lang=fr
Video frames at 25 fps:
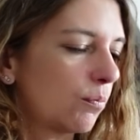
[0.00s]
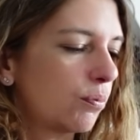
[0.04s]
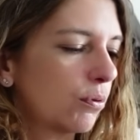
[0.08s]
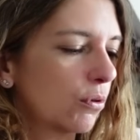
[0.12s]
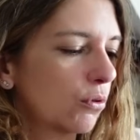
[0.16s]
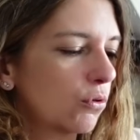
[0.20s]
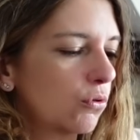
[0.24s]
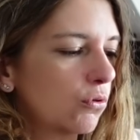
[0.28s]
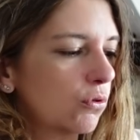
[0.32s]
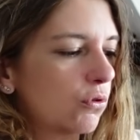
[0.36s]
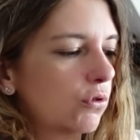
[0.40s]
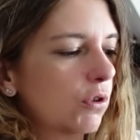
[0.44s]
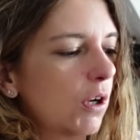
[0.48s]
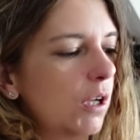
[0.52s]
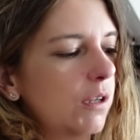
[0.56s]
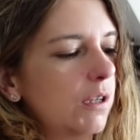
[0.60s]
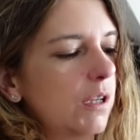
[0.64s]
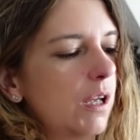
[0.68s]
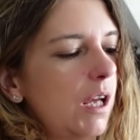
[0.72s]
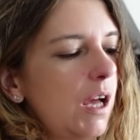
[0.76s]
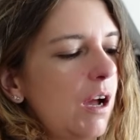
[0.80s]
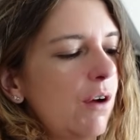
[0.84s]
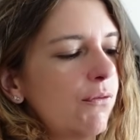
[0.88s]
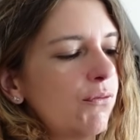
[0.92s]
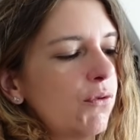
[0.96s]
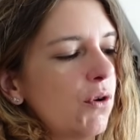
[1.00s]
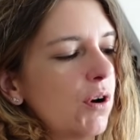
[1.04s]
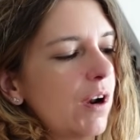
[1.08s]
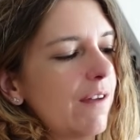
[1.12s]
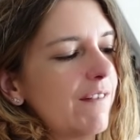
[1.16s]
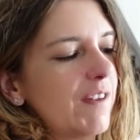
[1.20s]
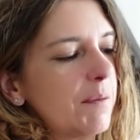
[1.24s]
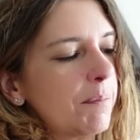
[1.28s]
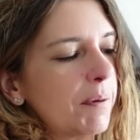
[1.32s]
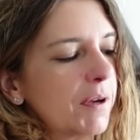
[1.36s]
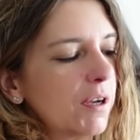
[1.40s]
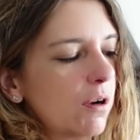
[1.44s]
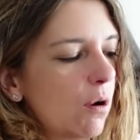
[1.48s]
pour Newton, à on
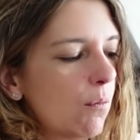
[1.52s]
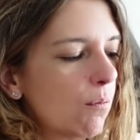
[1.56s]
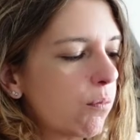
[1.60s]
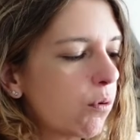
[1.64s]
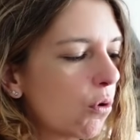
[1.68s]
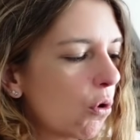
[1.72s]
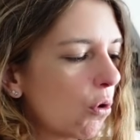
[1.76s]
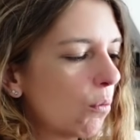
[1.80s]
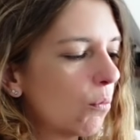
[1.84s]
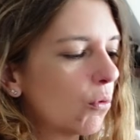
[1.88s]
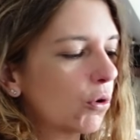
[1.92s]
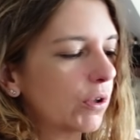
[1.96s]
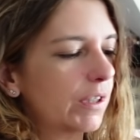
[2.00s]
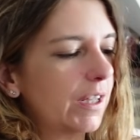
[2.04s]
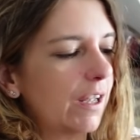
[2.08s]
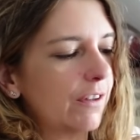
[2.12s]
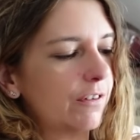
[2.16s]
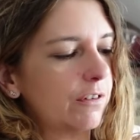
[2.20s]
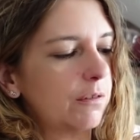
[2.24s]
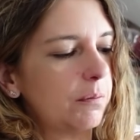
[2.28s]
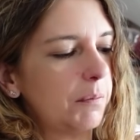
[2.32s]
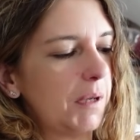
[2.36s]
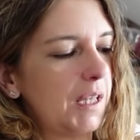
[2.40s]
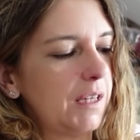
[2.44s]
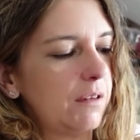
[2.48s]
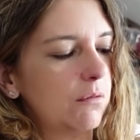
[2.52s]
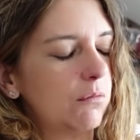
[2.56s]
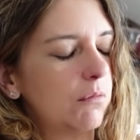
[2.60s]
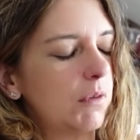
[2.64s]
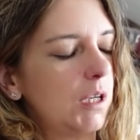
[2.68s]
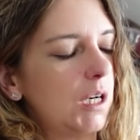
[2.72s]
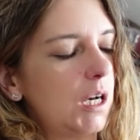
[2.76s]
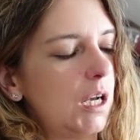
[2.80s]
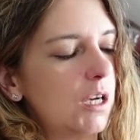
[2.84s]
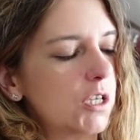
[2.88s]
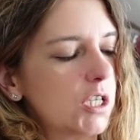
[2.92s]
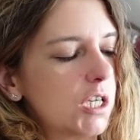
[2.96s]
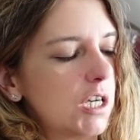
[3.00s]
l'avait pris en promo de la semaine.
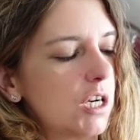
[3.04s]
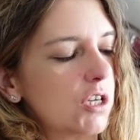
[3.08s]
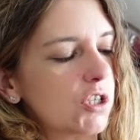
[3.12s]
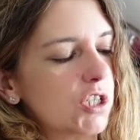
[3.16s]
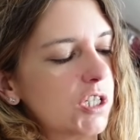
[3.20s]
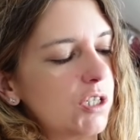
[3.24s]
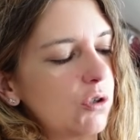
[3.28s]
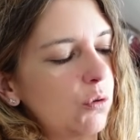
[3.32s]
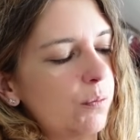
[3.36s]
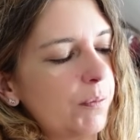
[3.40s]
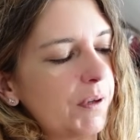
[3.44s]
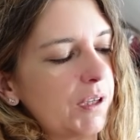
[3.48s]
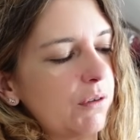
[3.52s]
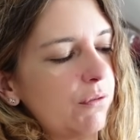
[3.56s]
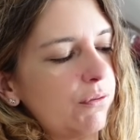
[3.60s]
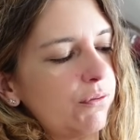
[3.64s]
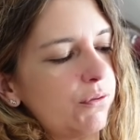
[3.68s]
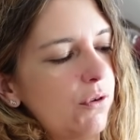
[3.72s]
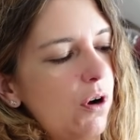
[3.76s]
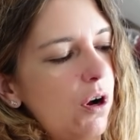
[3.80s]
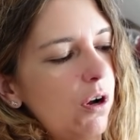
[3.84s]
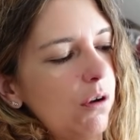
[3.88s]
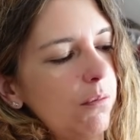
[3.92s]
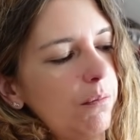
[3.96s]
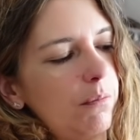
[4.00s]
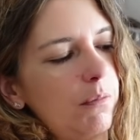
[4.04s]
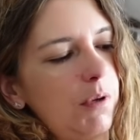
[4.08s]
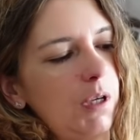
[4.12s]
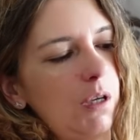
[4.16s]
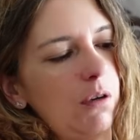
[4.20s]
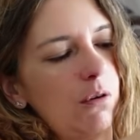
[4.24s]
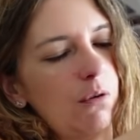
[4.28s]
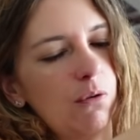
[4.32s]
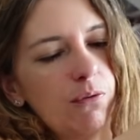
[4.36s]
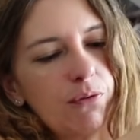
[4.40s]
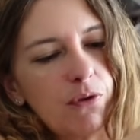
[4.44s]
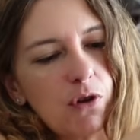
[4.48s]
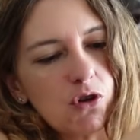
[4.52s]
Mais là, je l'ai acheté plus fort.
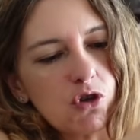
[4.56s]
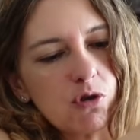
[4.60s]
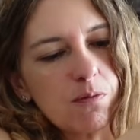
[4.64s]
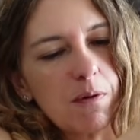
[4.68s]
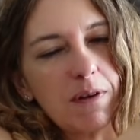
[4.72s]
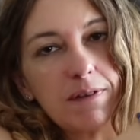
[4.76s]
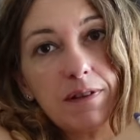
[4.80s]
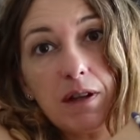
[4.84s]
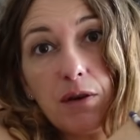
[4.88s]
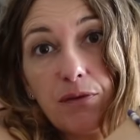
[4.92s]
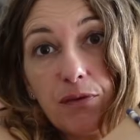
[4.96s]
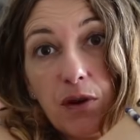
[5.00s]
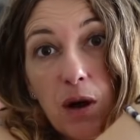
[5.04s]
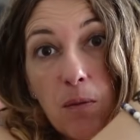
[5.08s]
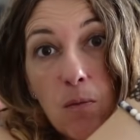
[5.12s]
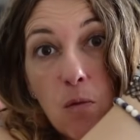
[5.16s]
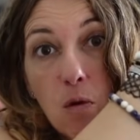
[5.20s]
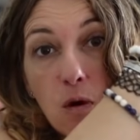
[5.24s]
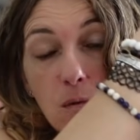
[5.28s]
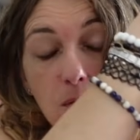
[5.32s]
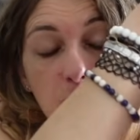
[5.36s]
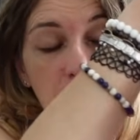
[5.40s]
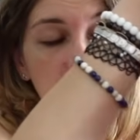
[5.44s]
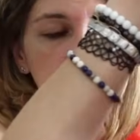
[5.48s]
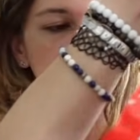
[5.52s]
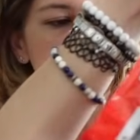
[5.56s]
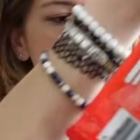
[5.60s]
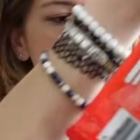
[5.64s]
Mais franchement, ça fait un moment.